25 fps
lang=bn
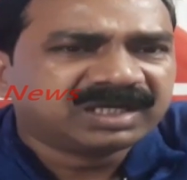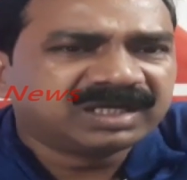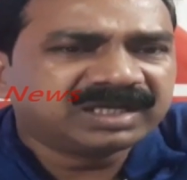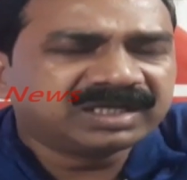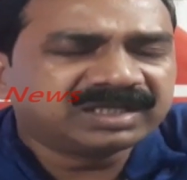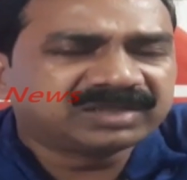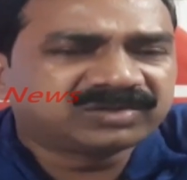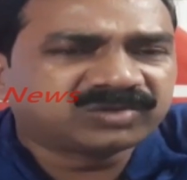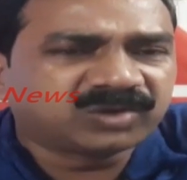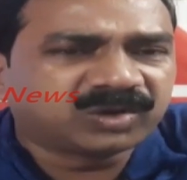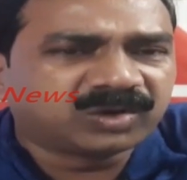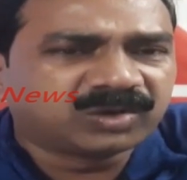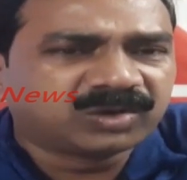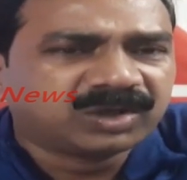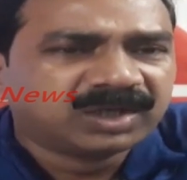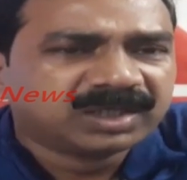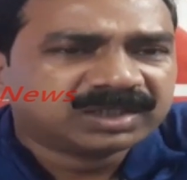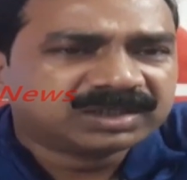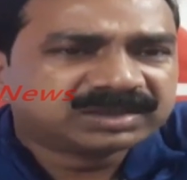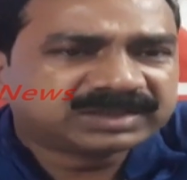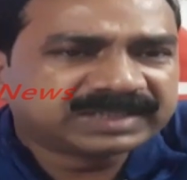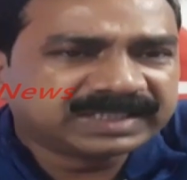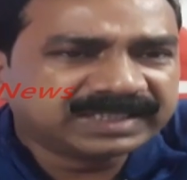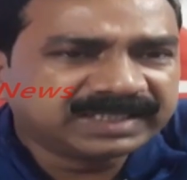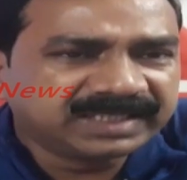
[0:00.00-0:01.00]
এ তো
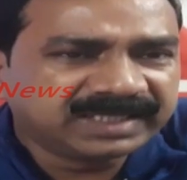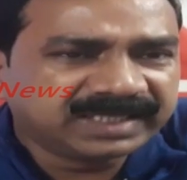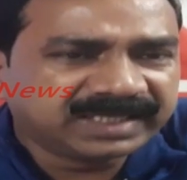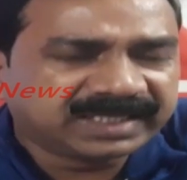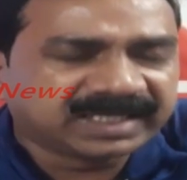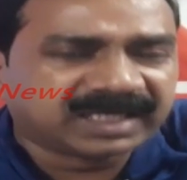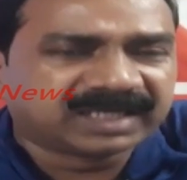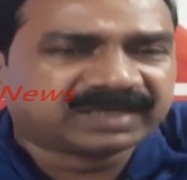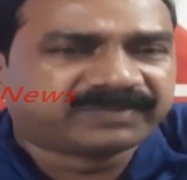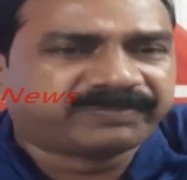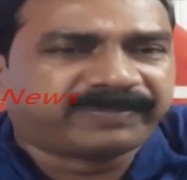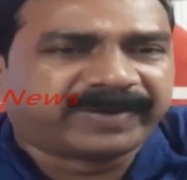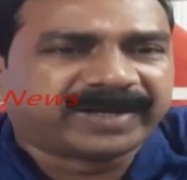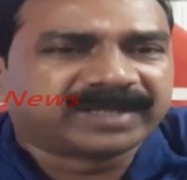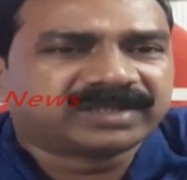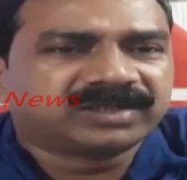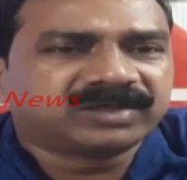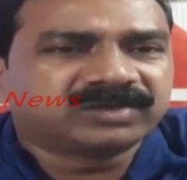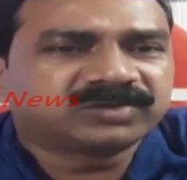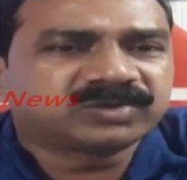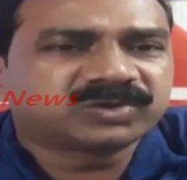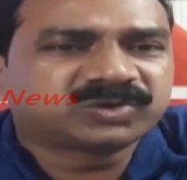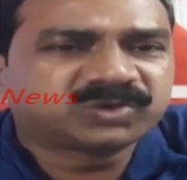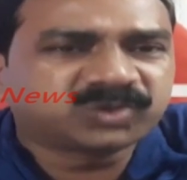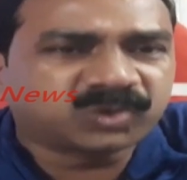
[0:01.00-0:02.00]
সিন্ডিকেট পার্টি
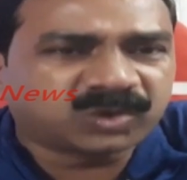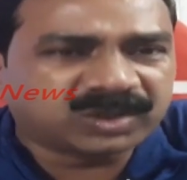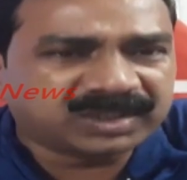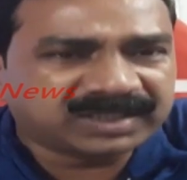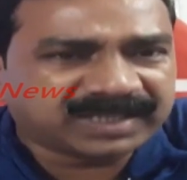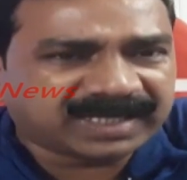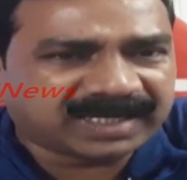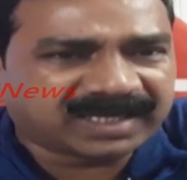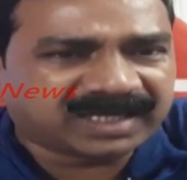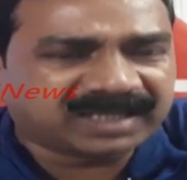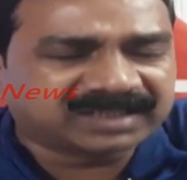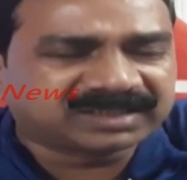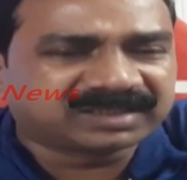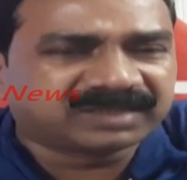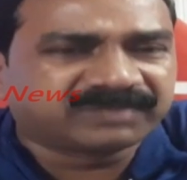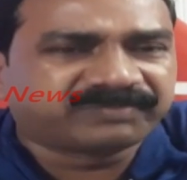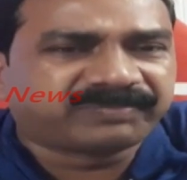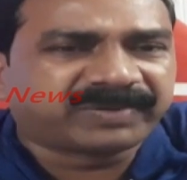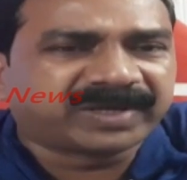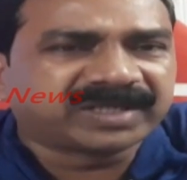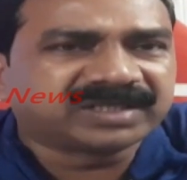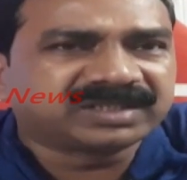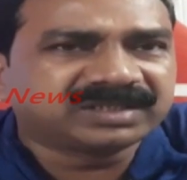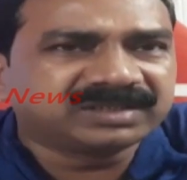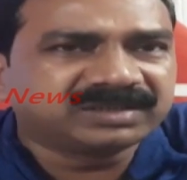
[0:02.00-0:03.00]
অত চোর ডাকাতের
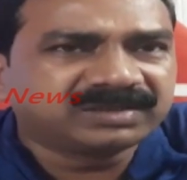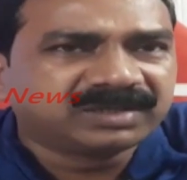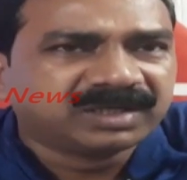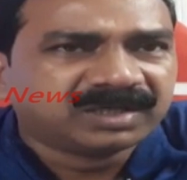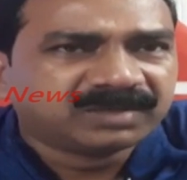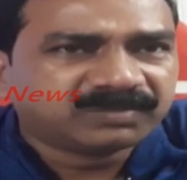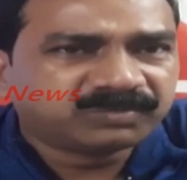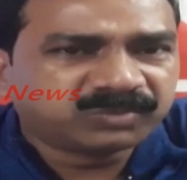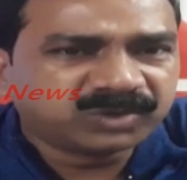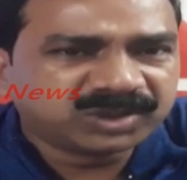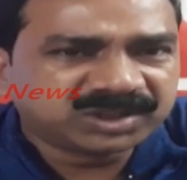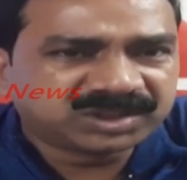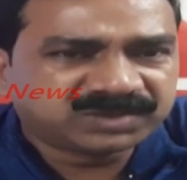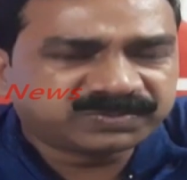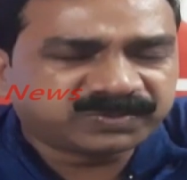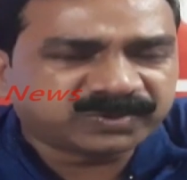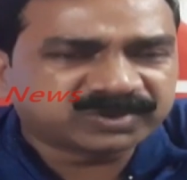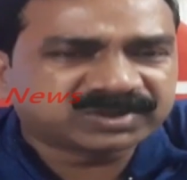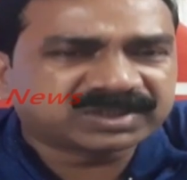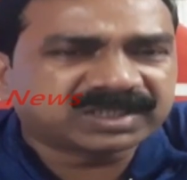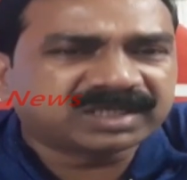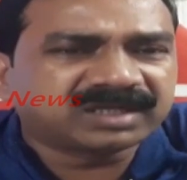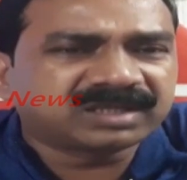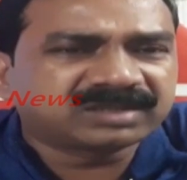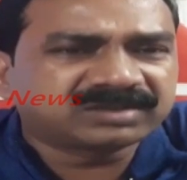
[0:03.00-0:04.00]
পার্টি পুলিশ
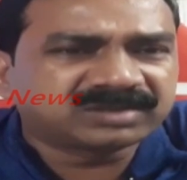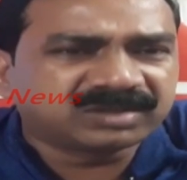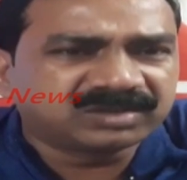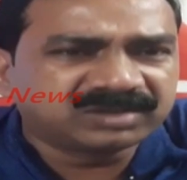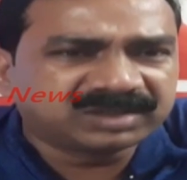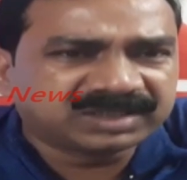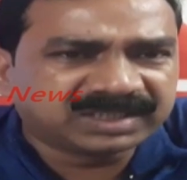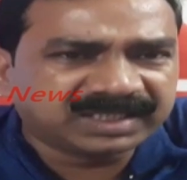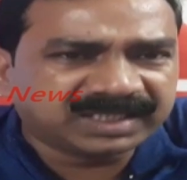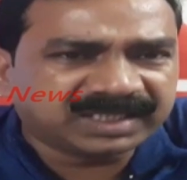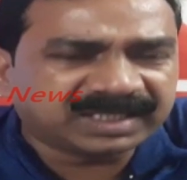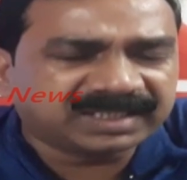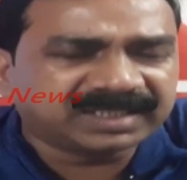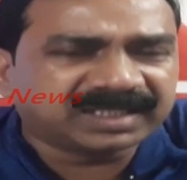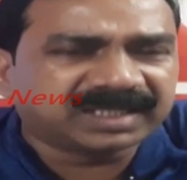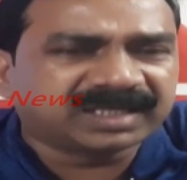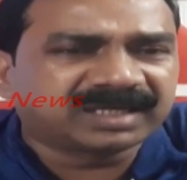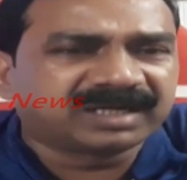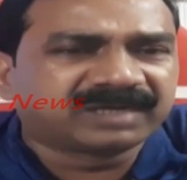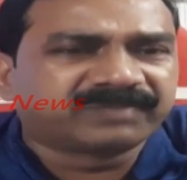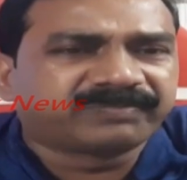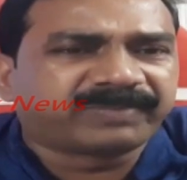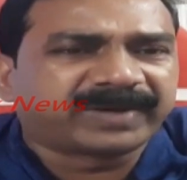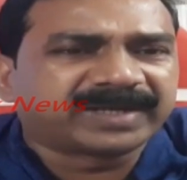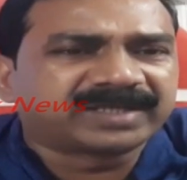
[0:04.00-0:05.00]
প্রশাসন
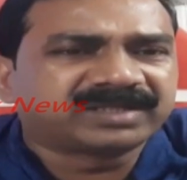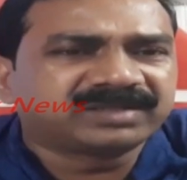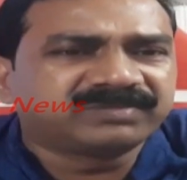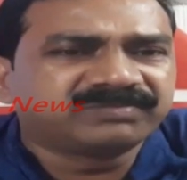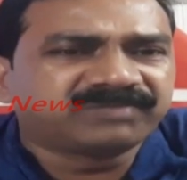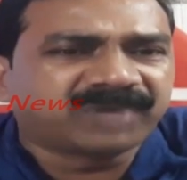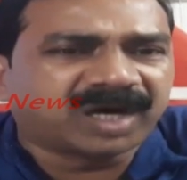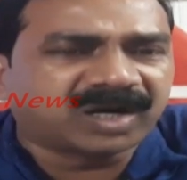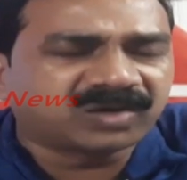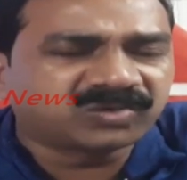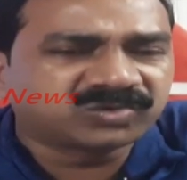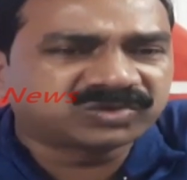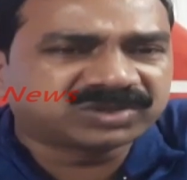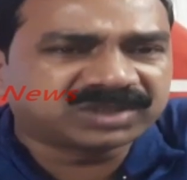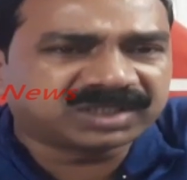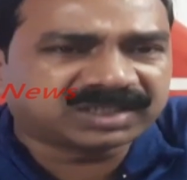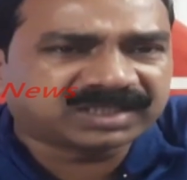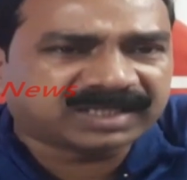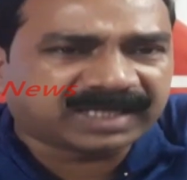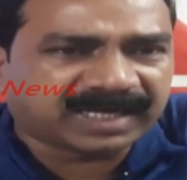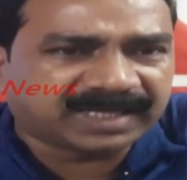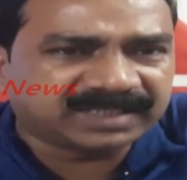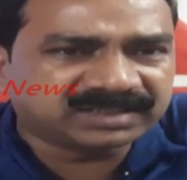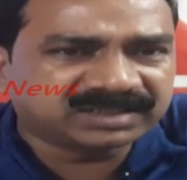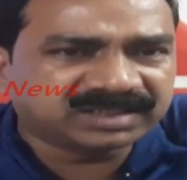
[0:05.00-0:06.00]
ঠিকাদারের পার্টি মানুষের
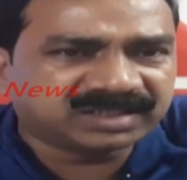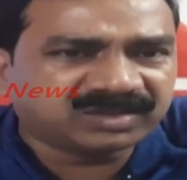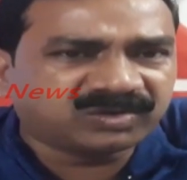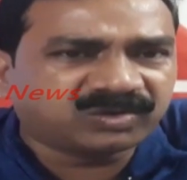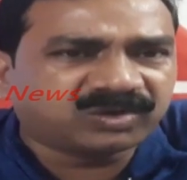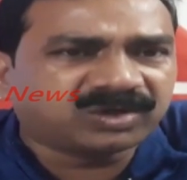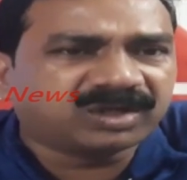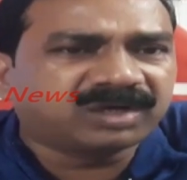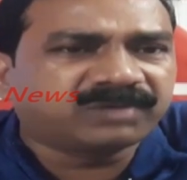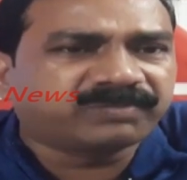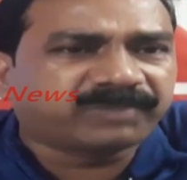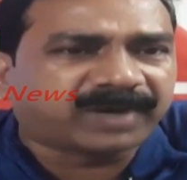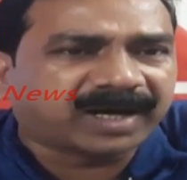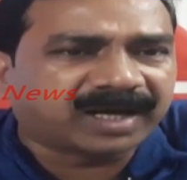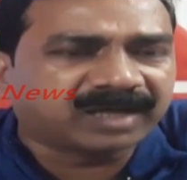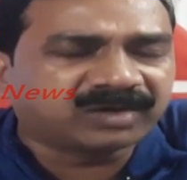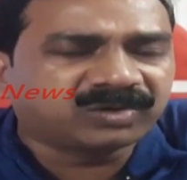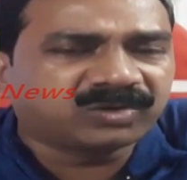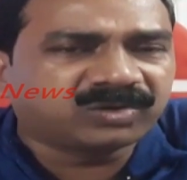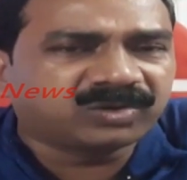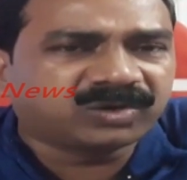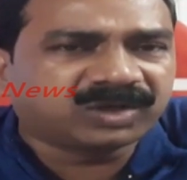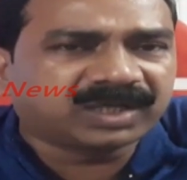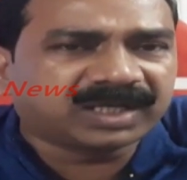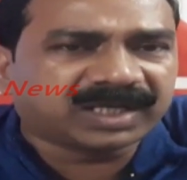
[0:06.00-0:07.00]
কাজের লোকের
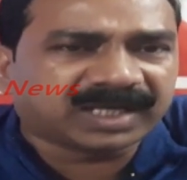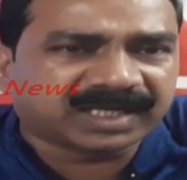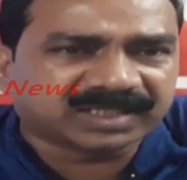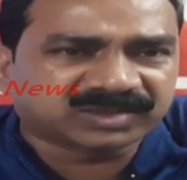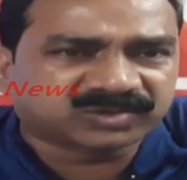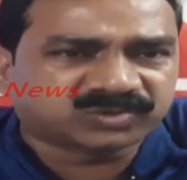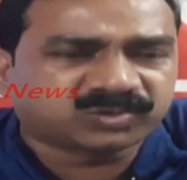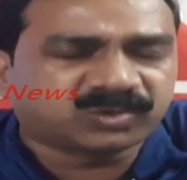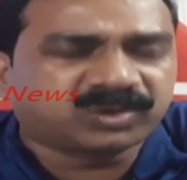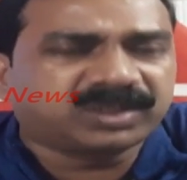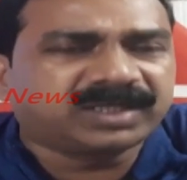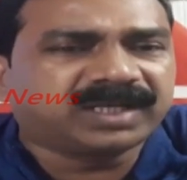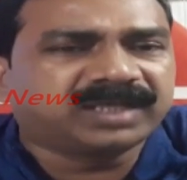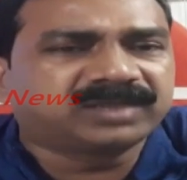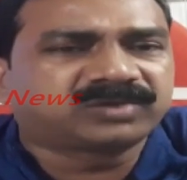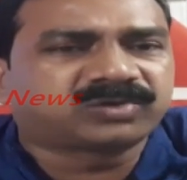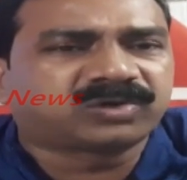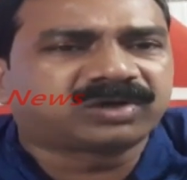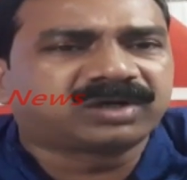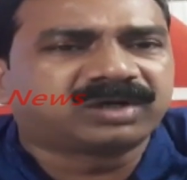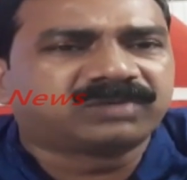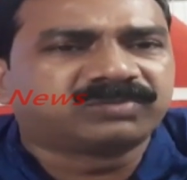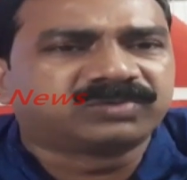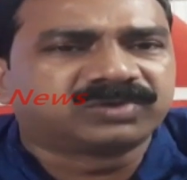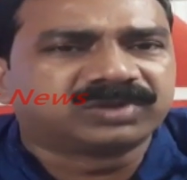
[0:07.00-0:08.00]
ভালো লোকের আশ্রয় নাই
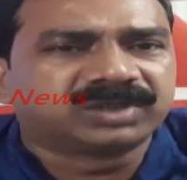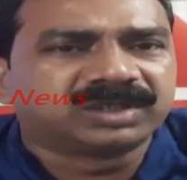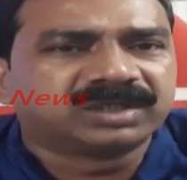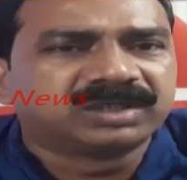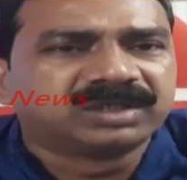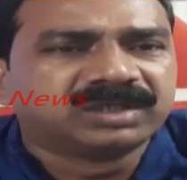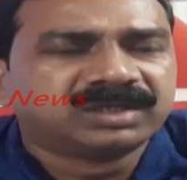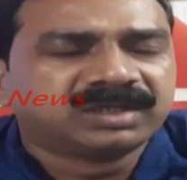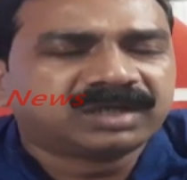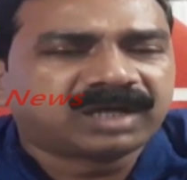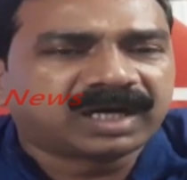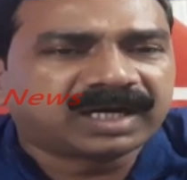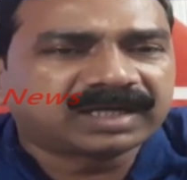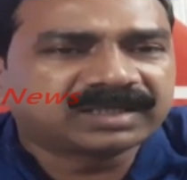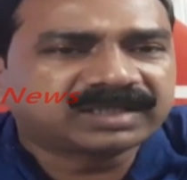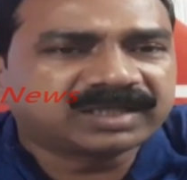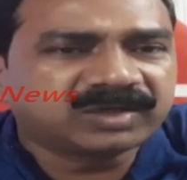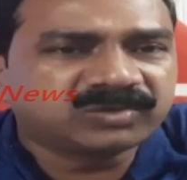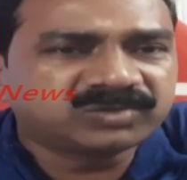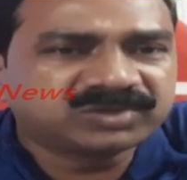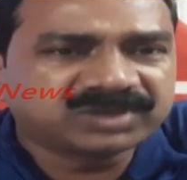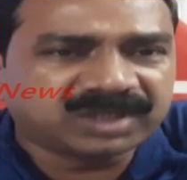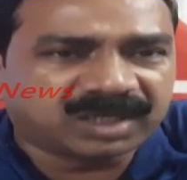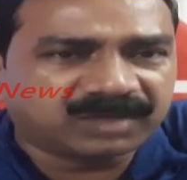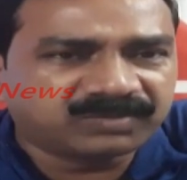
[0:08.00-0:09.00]
তলামূলে আর
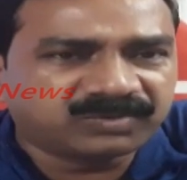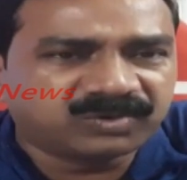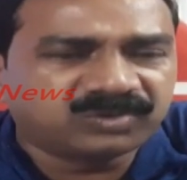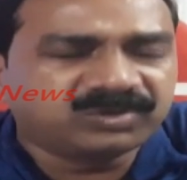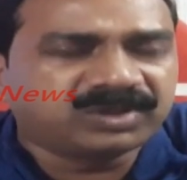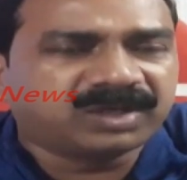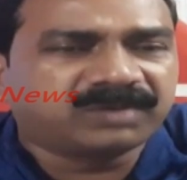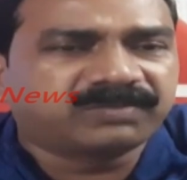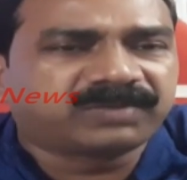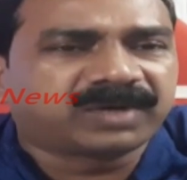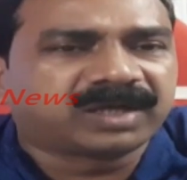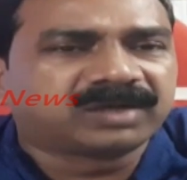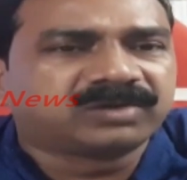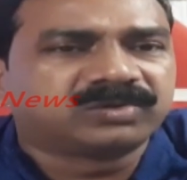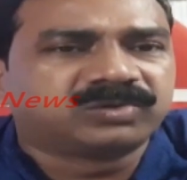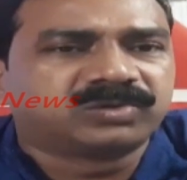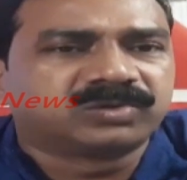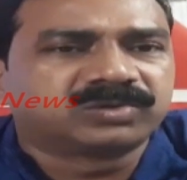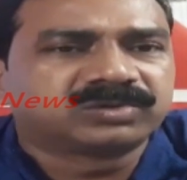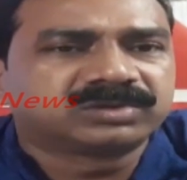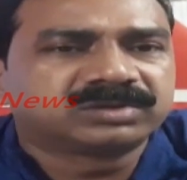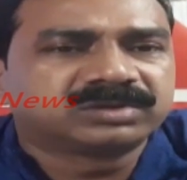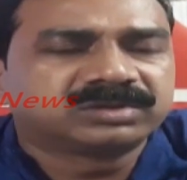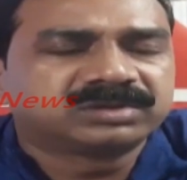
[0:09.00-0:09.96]
কেউ যাবেও না ভালো লোক